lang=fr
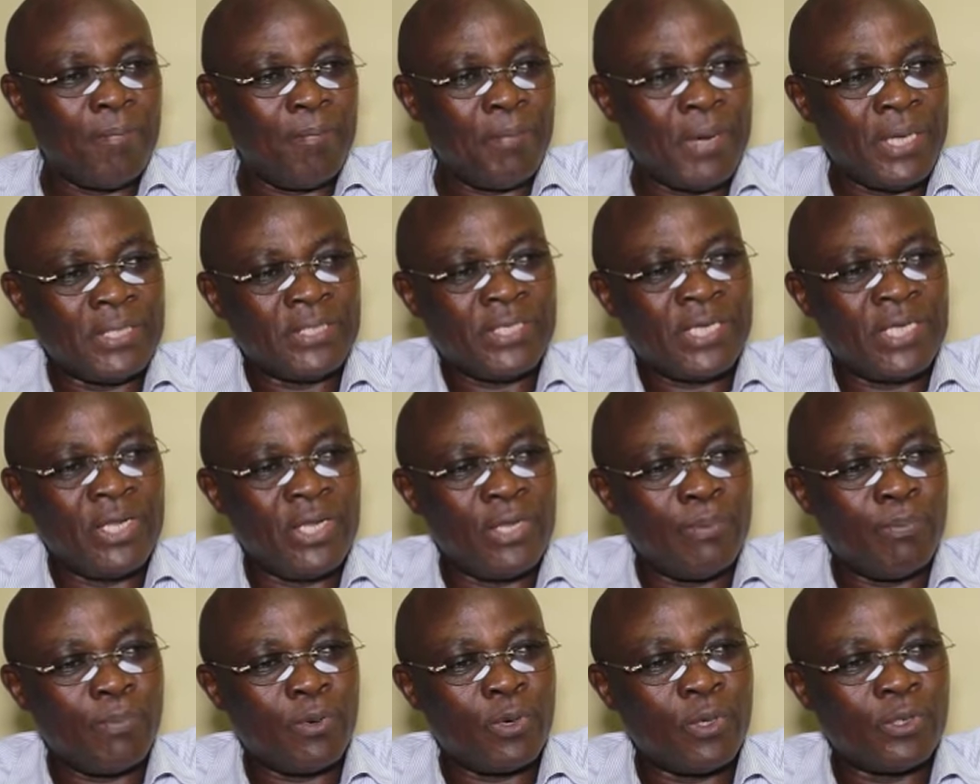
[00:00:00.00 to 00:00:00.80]
Parce que
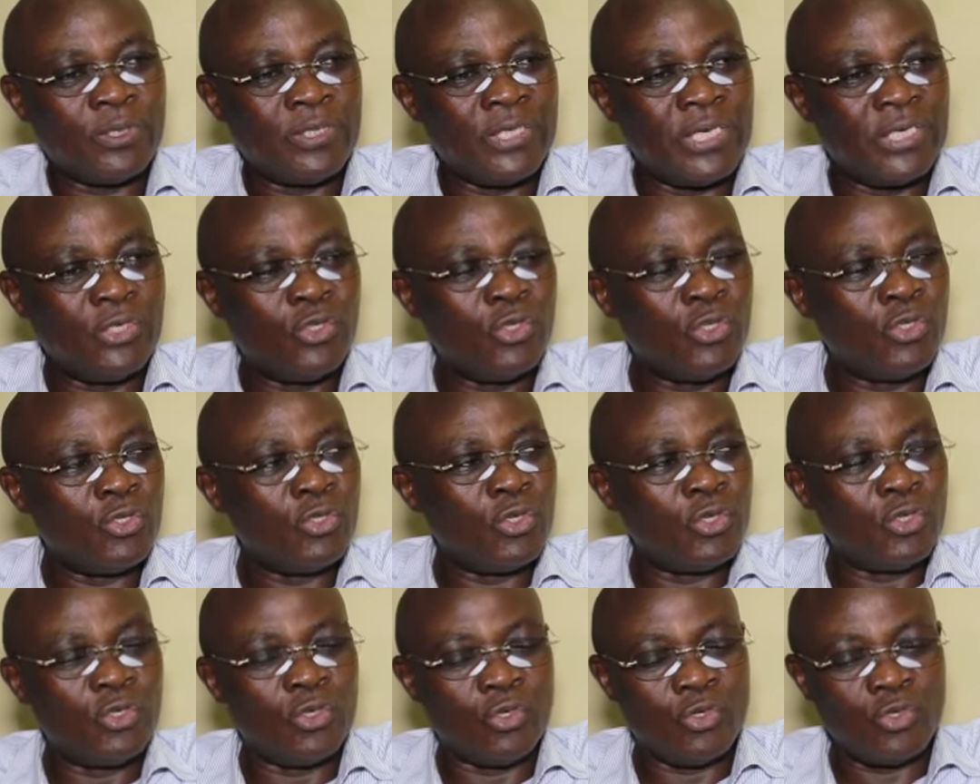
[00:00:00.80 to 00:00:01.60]
le
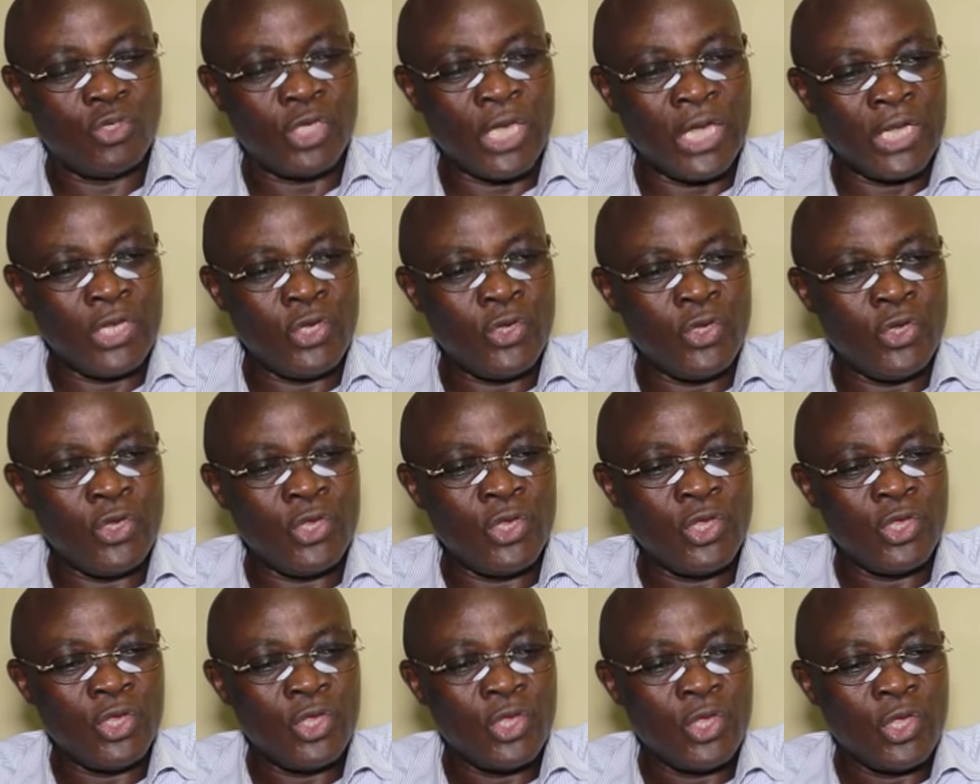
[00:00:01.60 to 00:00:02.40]
processus de salut
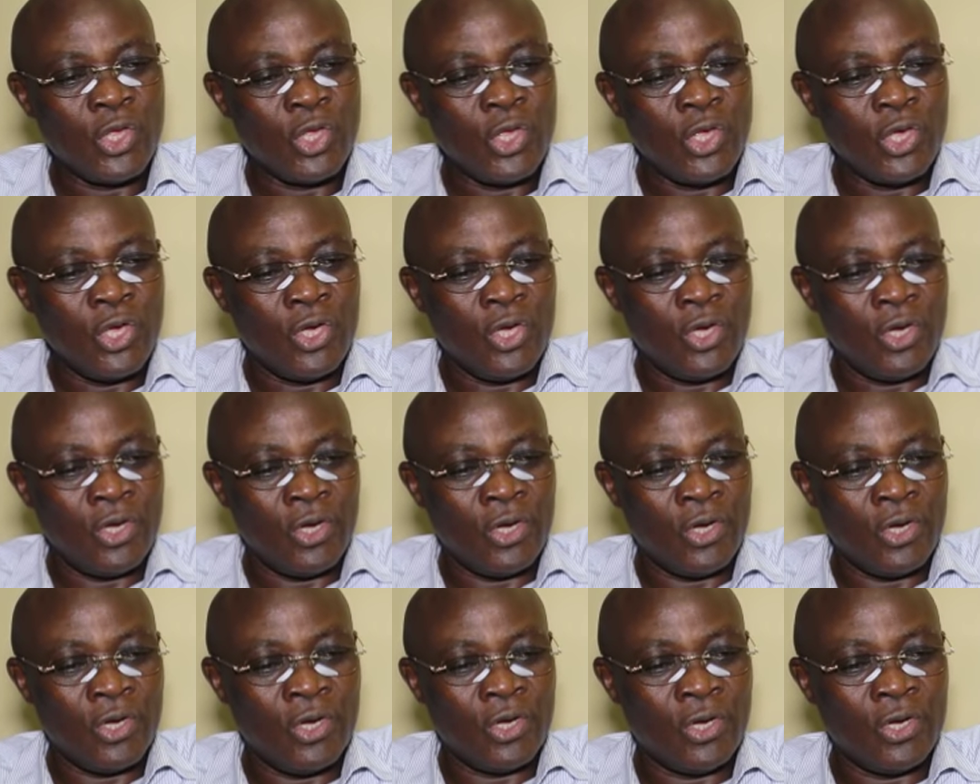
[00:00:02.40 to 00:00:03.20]

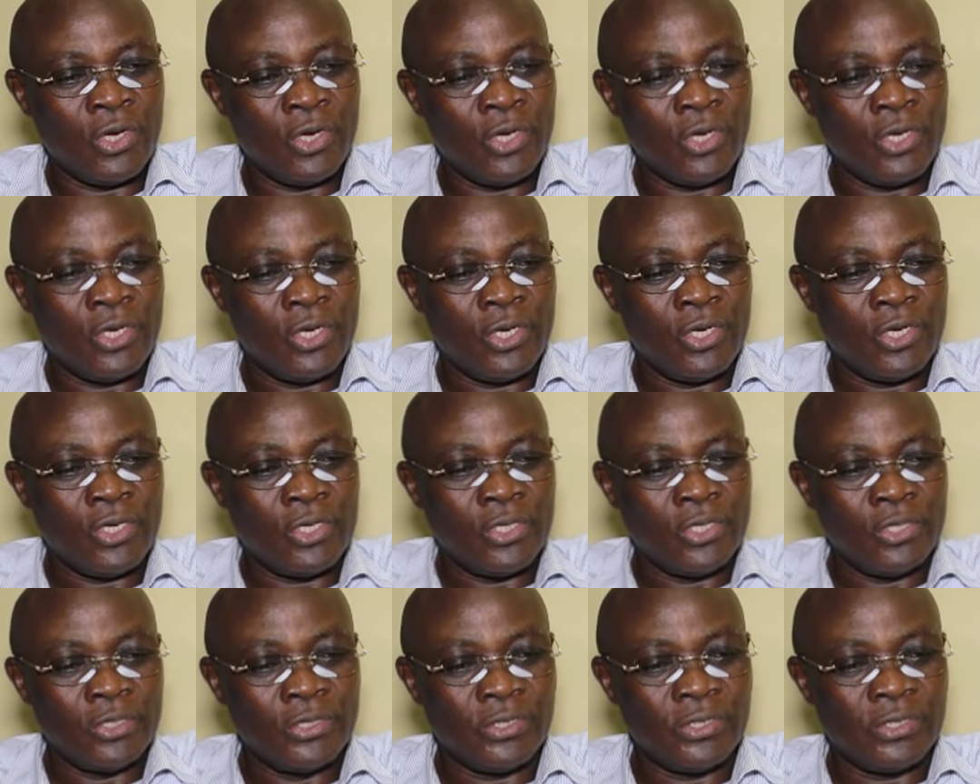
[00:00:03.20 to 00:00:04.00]
euh,
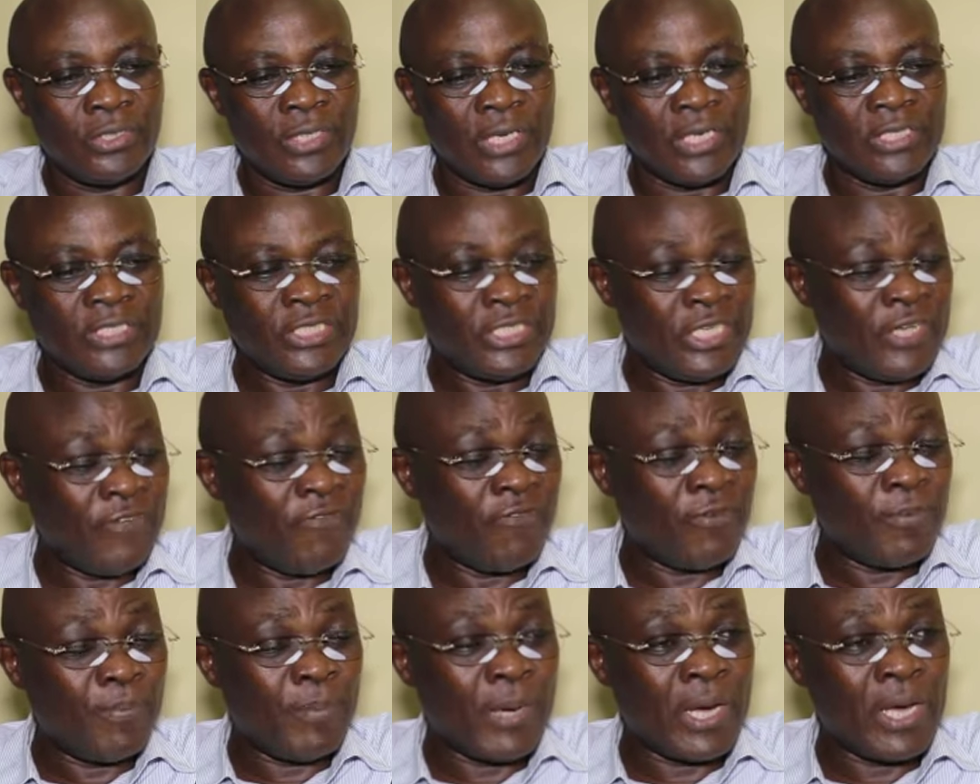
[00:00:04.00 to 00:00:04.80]

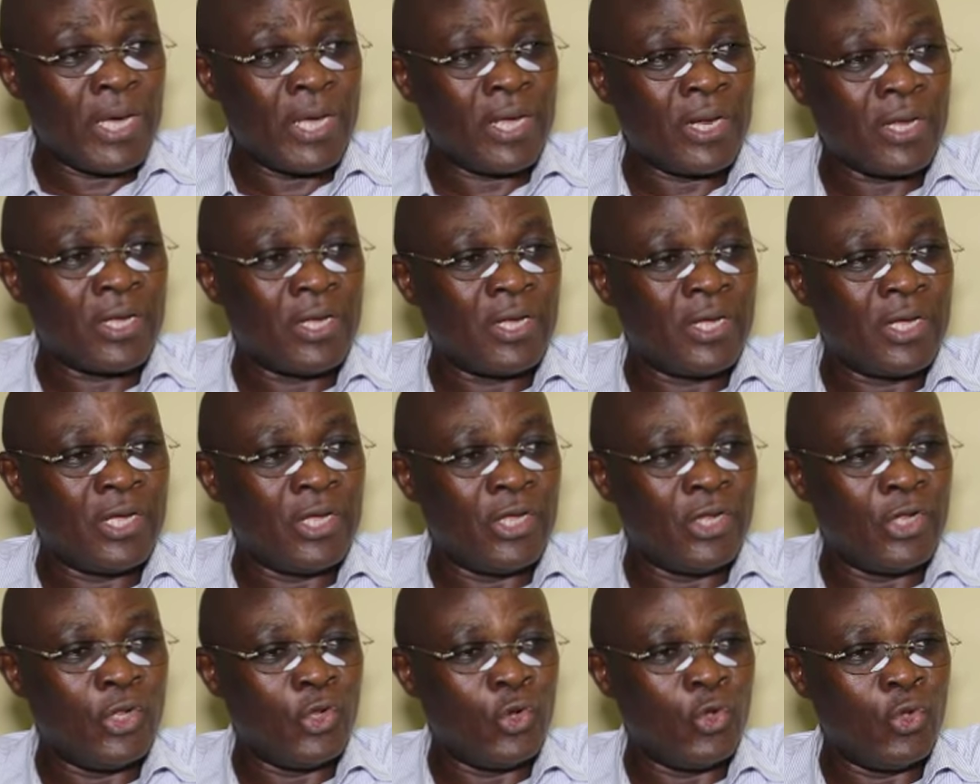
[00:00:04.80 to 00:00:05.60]
s'achève par
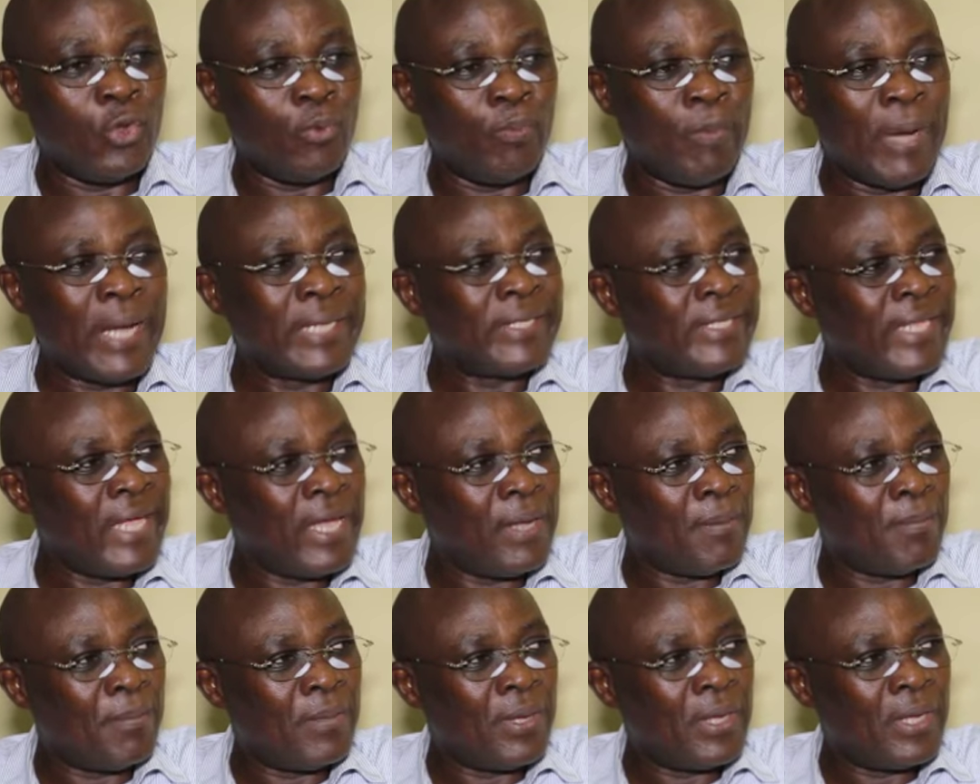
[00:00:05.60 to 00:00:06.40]
le
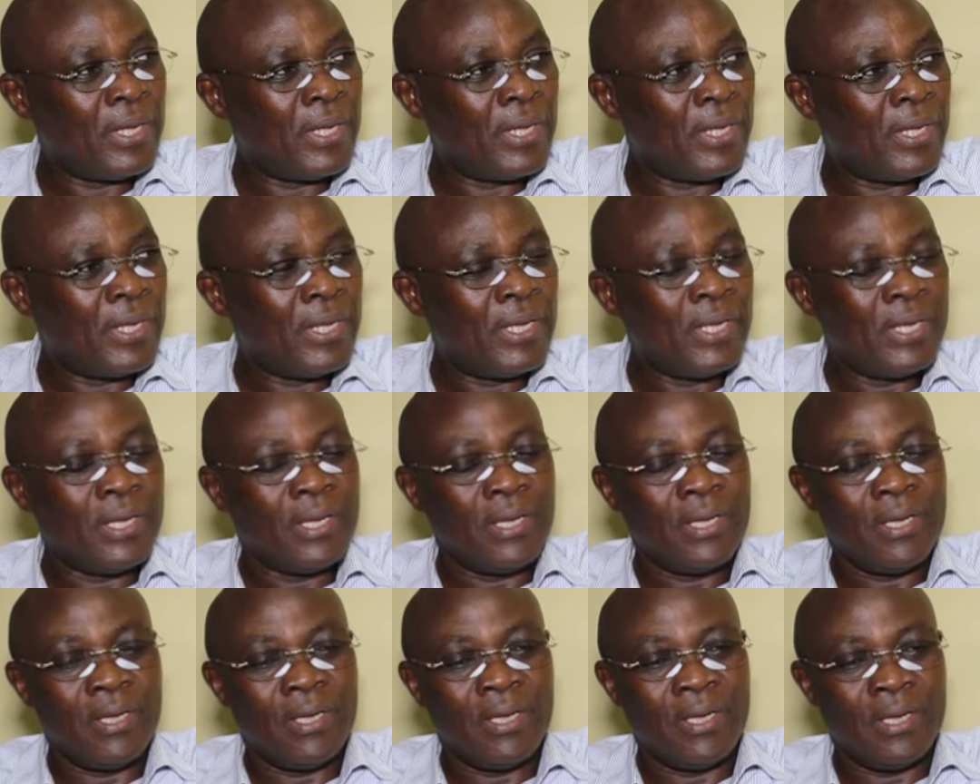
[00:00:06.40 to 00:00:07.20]
baptême.
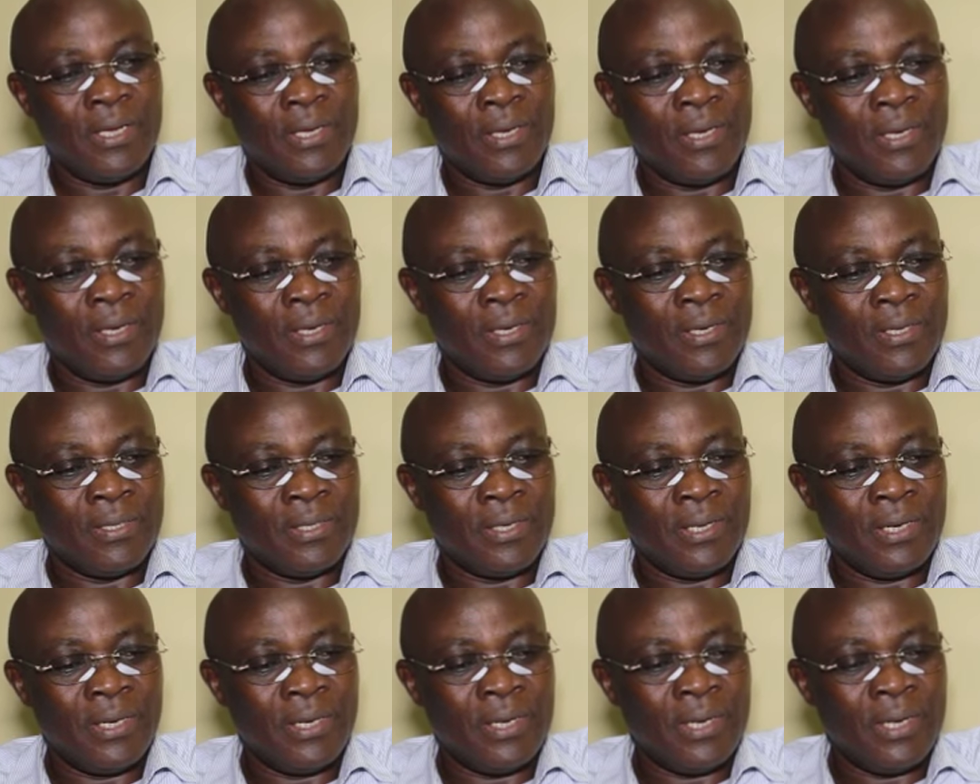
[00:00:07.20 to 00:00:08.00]
Euh,
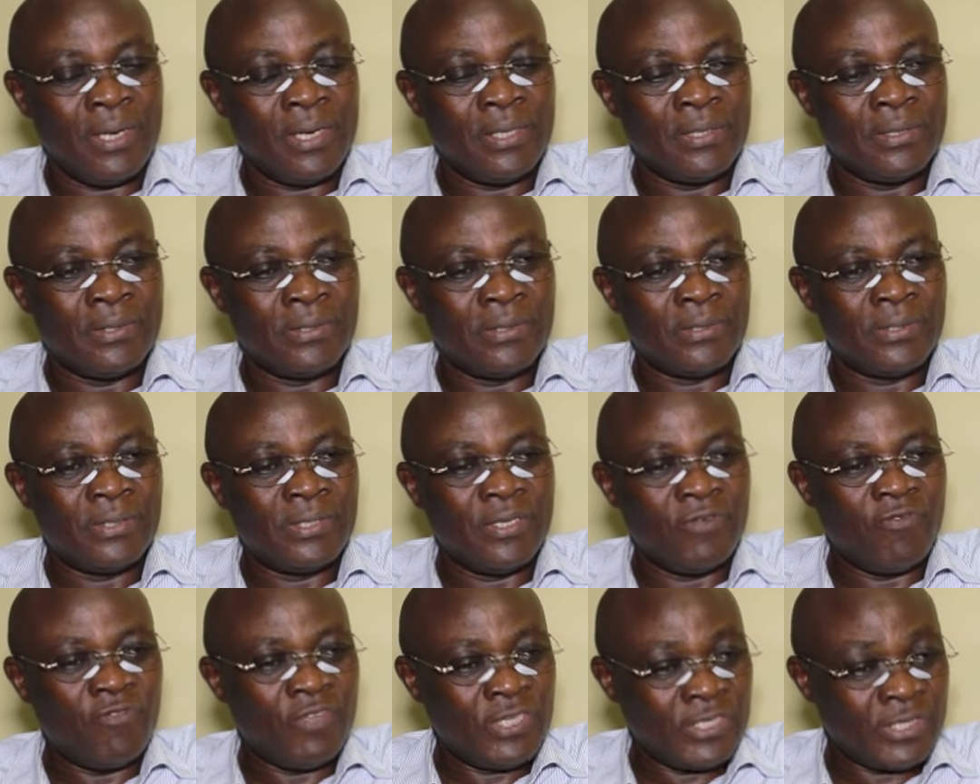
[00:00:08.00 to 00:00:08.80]
en
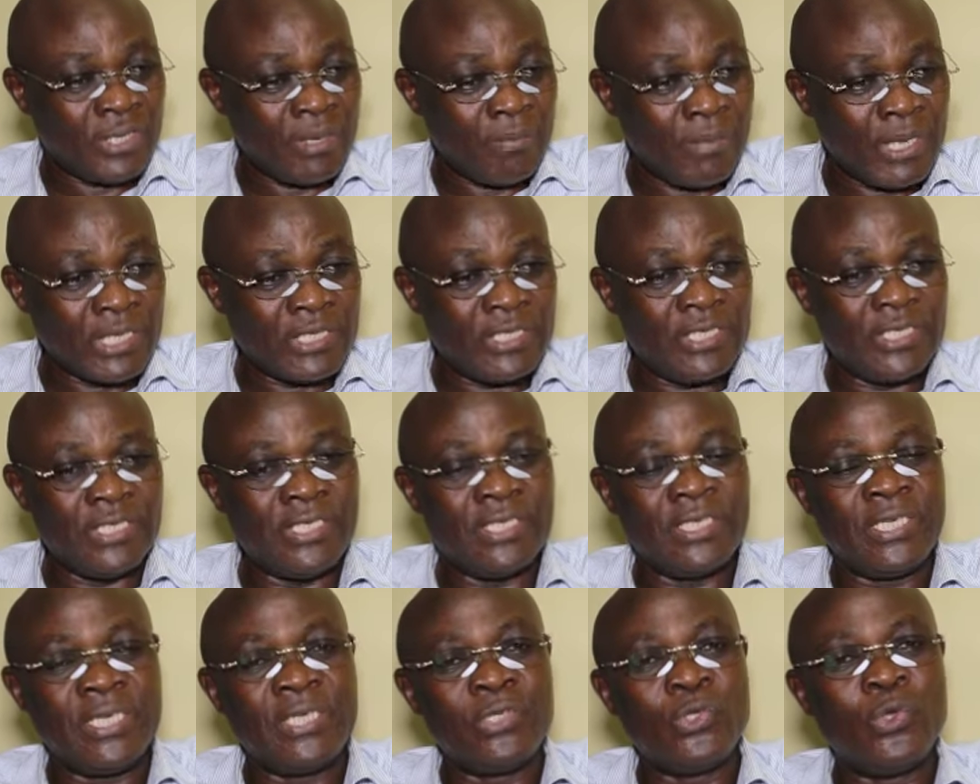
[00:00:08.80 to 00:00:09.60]
se faisant
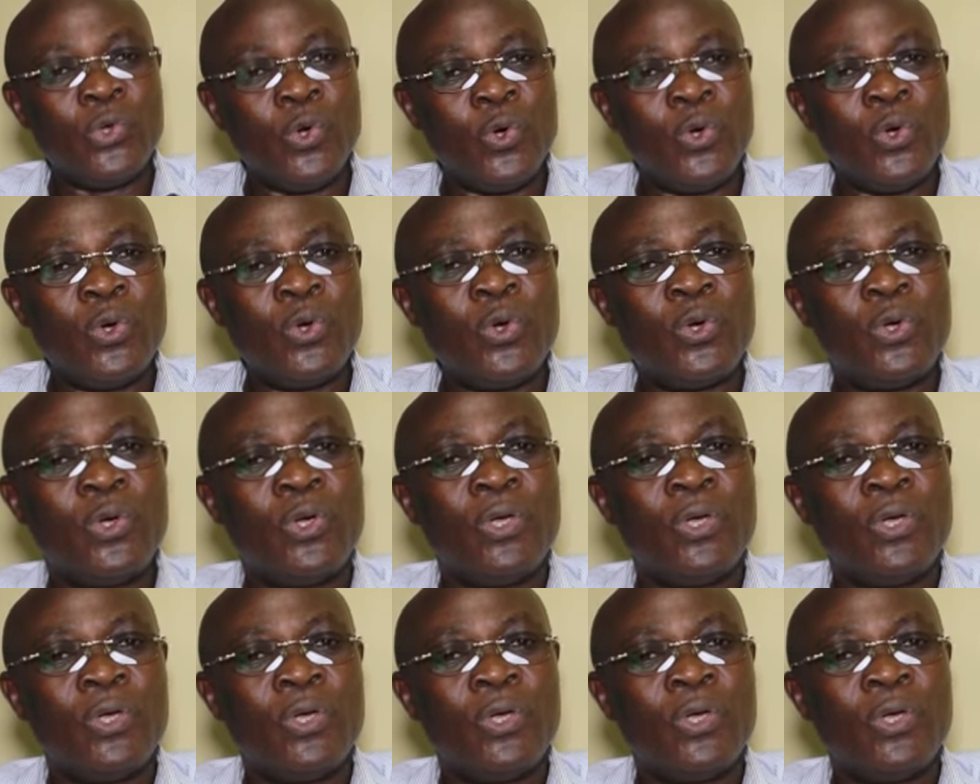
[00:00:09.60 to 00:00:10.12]
baptiser d'eau,